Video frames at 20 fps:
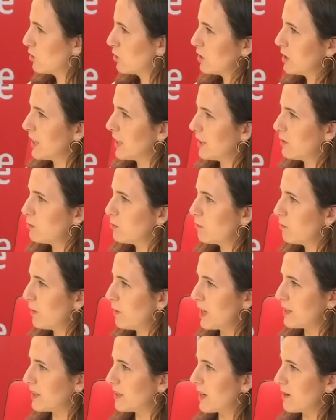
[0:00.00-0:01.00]
En un
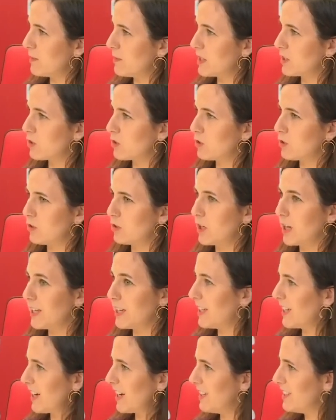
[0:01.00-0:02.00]
planteamiento
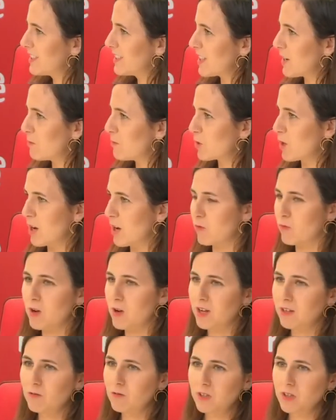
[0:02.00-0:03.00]
generalista por la
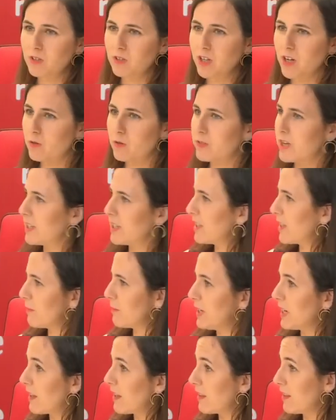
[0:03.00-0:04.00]
cual cuando llega una
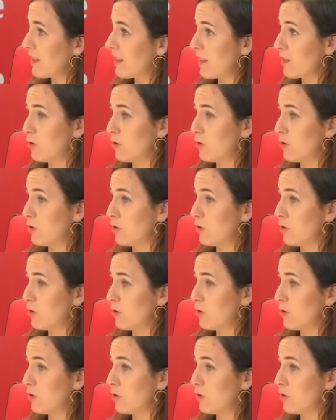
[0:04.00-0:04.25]
determinada edad